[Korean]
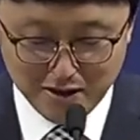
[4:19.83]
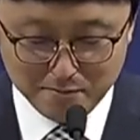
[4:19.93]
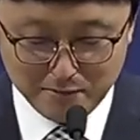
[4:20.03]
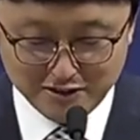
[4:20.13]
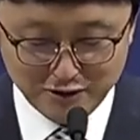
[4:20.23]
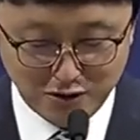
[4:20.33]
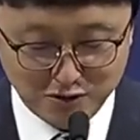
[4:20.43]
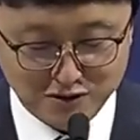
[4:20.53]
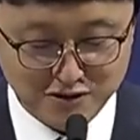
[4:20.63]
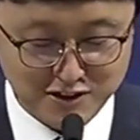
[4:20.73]
많은
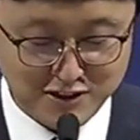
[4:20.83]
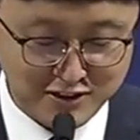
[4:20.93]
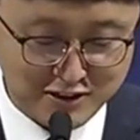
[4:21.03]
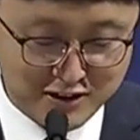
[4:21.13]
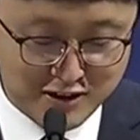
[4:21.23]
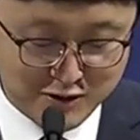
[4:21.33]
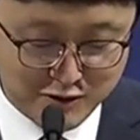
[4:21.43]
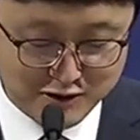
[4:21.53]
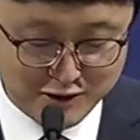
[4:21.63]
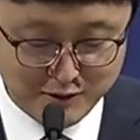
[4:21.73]
청년들이
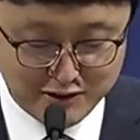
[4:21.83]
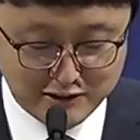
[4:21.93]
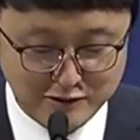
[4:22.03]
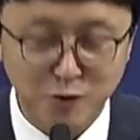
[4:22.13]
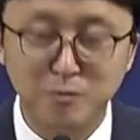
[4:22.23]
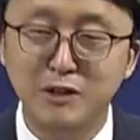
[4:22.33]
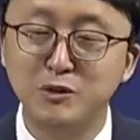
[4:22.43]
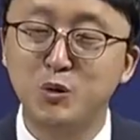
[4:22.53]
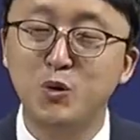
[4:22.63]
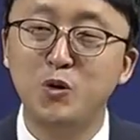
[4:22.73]
열심히 일하는
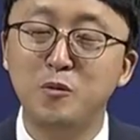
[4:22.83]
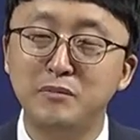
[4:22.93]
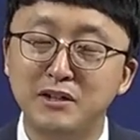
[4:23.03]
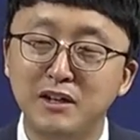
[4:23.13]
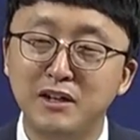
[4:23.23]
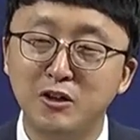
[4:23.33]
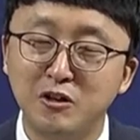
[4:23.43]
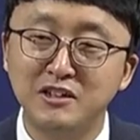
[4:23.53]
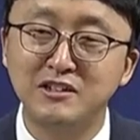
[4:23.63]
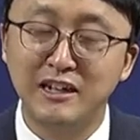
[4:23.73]
것만으로 미래가
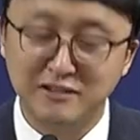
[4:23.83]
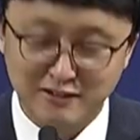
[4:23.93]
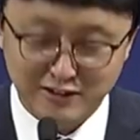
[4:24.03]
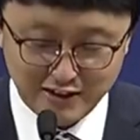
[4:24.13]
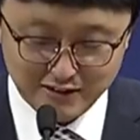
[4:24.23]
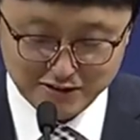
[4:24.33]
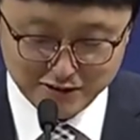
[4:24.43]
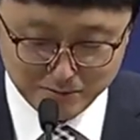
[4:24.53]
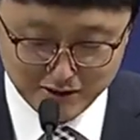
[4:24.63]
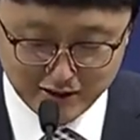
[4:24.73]
열리지 않는다
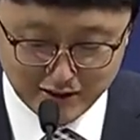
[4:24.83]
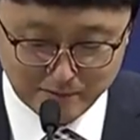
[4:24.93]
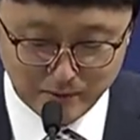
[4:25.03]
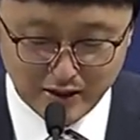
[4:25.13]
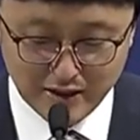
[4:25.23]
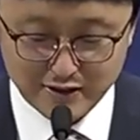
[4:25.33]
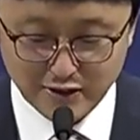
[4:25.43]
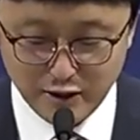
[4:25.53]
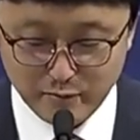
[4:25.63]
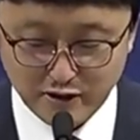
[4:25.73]
느낍니다.
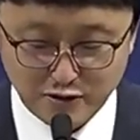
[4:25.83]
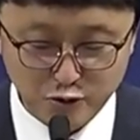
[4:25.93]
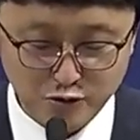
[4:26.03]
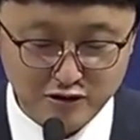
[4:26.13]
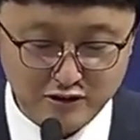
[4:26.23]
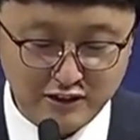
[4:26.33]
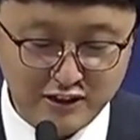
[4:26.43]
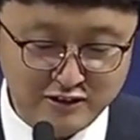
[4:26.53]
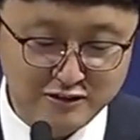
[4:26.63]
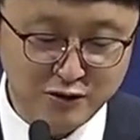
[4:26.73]
삶의 의욕을
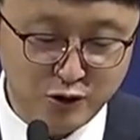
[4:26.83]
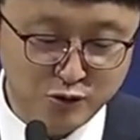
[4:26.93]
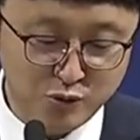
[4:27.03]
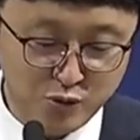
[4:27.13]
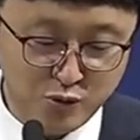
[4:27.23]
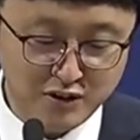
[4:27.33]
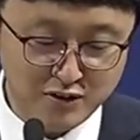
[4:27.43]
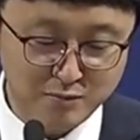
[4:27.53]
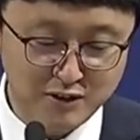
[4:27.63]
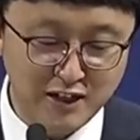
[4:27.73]
잃는 경우도
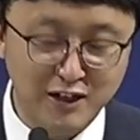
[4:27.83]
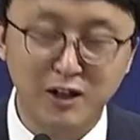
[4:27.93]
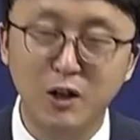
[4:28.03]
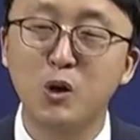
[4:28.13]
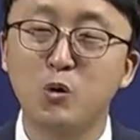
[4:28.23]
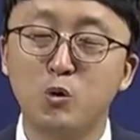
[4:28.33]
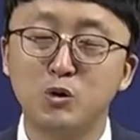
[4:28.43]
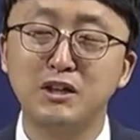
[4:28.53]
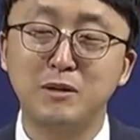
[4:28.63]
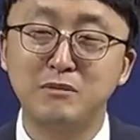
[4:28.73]
있습니다.
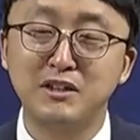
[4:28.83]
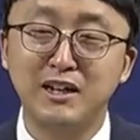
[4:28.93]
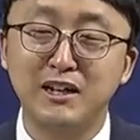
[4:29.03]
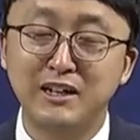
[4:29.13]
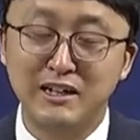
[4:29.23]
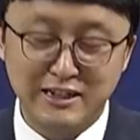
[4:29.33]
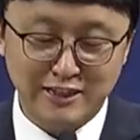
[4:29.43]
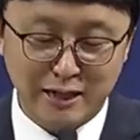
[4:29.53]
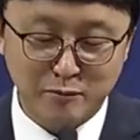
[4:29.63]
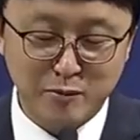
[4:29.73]
고단합니다.
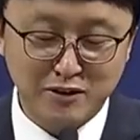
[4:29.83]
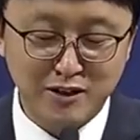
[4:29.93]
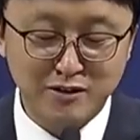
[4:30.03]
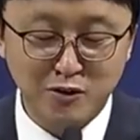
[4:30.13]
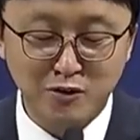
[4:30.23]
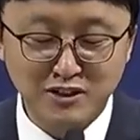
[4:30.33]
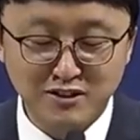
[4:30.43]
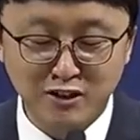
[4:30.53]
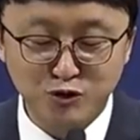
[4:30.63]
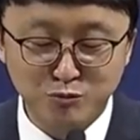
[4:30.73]
남의 밭에서
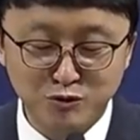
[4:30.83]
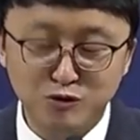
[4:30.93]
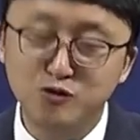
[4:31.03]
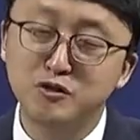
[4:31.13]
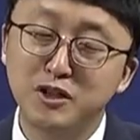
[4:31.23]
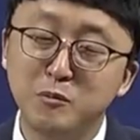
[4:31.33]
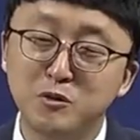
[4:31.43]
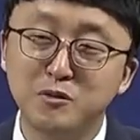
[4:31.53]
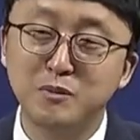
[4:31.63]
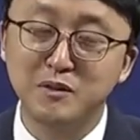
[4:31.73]
이삭 줍는 루스의
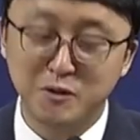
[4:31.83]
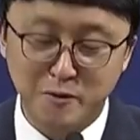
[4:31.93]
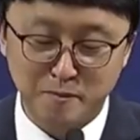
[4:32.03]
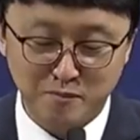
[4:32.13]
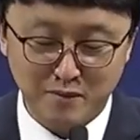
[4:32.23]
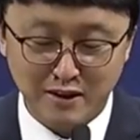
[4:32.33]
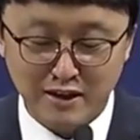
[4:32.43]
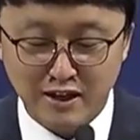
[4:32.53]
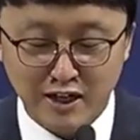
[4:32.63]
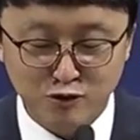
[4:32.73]
모습에서
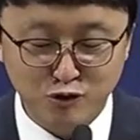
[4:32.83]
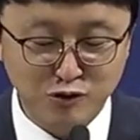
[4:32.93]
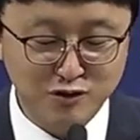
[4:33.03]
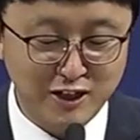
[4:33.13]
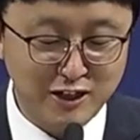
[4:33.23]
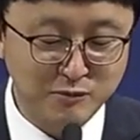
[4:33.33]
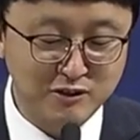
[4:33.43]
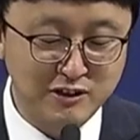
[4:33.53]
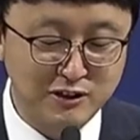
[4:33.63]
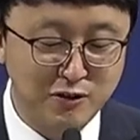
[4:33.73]
하루하루 삶을
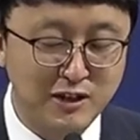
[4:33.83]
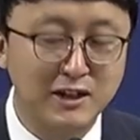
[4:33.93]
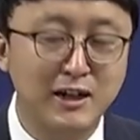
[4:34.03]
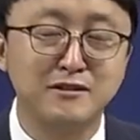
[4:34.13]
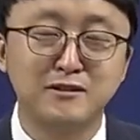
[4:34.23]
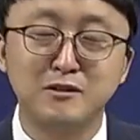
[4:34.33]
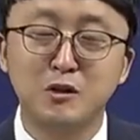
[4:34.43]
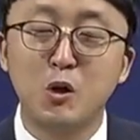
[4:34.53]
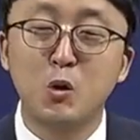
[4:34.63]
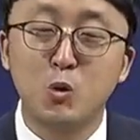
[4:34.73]
이어가야 하는
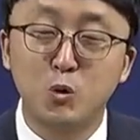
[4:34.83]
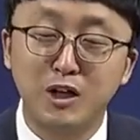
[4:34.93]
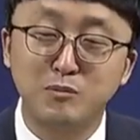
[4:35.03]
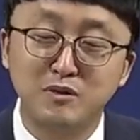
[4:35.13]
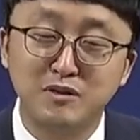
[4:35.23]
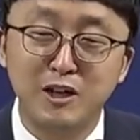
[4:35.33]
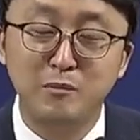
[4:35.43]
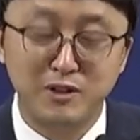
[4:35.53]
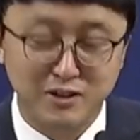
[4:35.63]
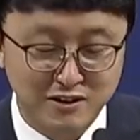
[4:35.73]
고달픈
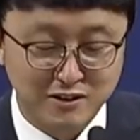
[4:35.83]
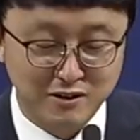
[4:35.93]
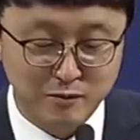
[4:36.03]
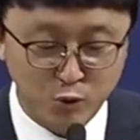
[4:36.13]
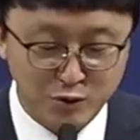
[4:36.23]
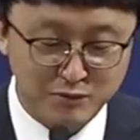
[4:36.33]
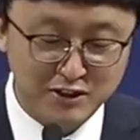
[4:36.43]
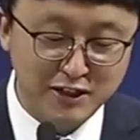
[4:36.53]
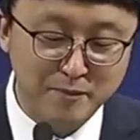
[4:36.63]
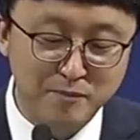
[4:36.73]
삶이
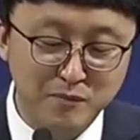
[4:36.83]
보입니다.